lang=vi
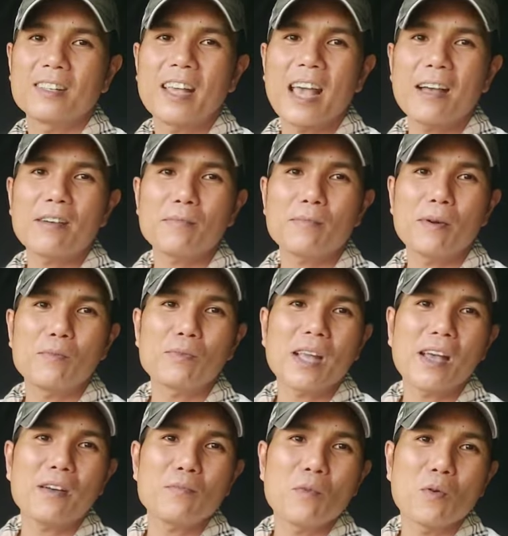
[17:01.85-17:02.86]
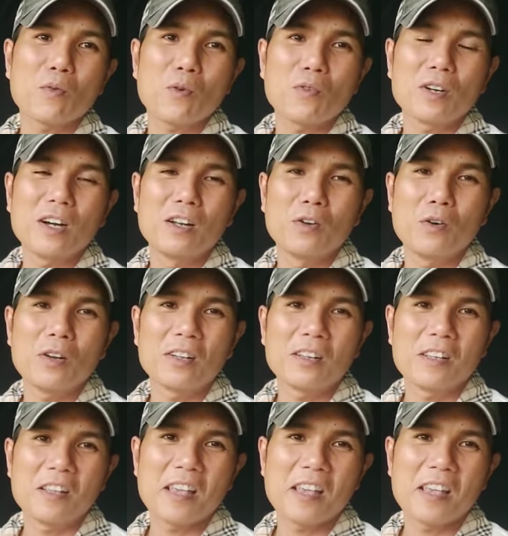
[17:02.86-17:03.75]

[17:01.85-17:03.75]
dán bóng dáng một con người luôn